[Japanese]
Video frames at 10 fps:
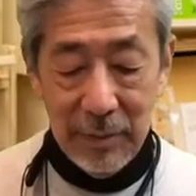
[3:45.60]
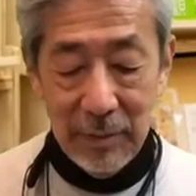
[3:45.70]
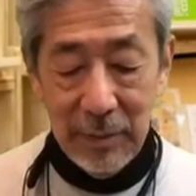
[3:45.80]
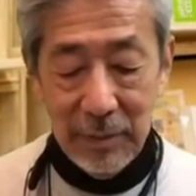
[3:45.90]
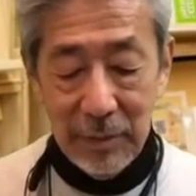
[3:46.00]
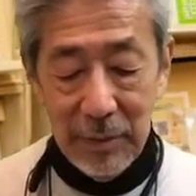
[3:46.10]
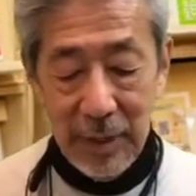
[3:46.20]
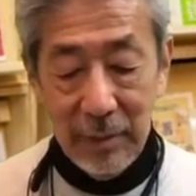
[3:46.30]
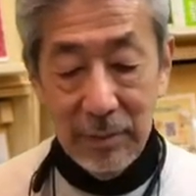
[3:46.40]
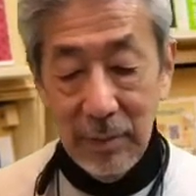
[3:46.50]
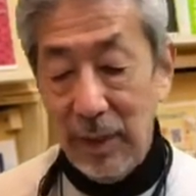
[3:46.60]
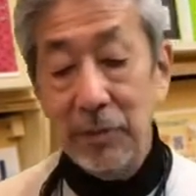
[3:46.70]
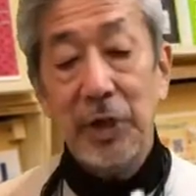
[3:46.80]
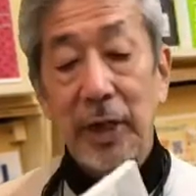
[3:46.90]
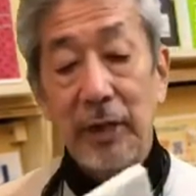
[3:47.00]
ということになるのかも
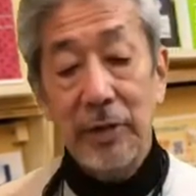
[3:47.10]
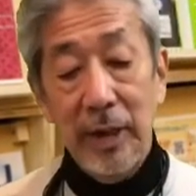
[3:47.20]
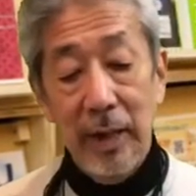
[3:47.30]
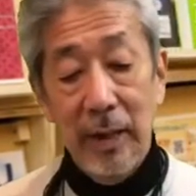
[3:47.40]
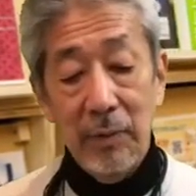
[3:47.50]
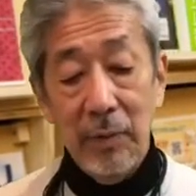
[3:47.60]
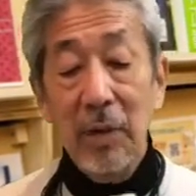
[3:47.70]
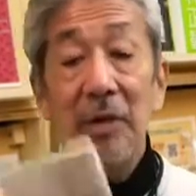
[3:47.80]
しれないですねこの「